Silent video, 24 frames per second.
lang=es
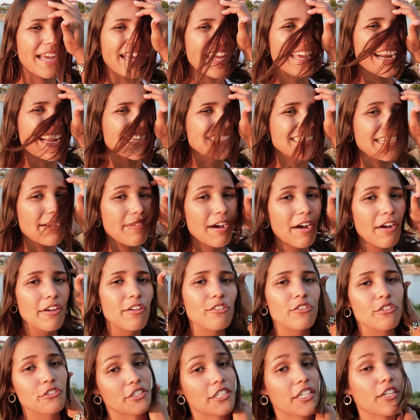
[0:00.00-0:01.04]
ver, allá abajo
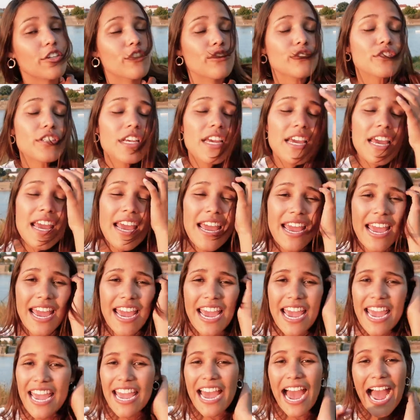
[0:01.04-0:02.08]
hay unos chicos
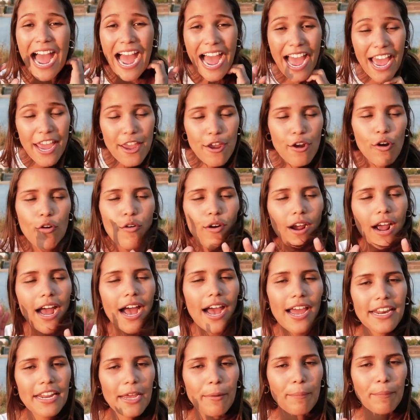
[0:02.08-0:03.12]
hay un
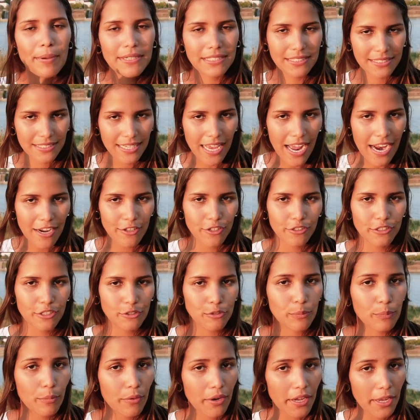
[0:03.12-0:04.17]
área especial donde
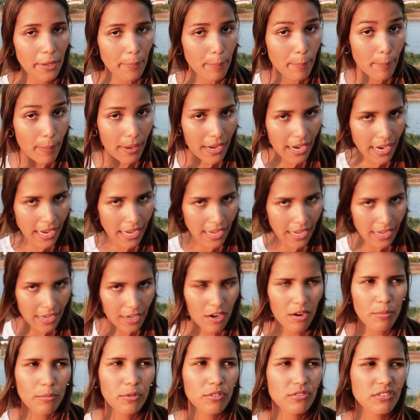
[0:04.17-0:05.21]
tú puedes
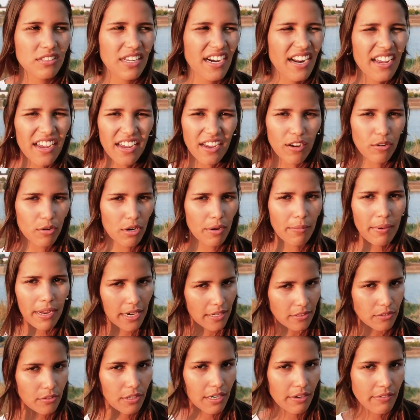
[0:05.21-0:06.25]
pagar como 3 euros,
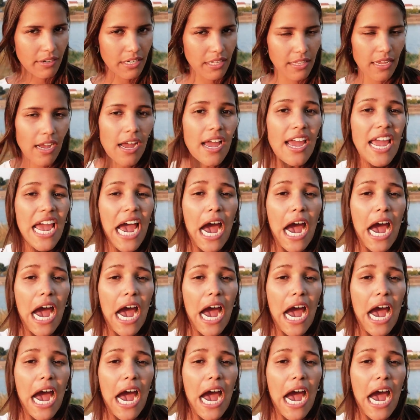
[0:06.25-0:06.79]
barato la verdad,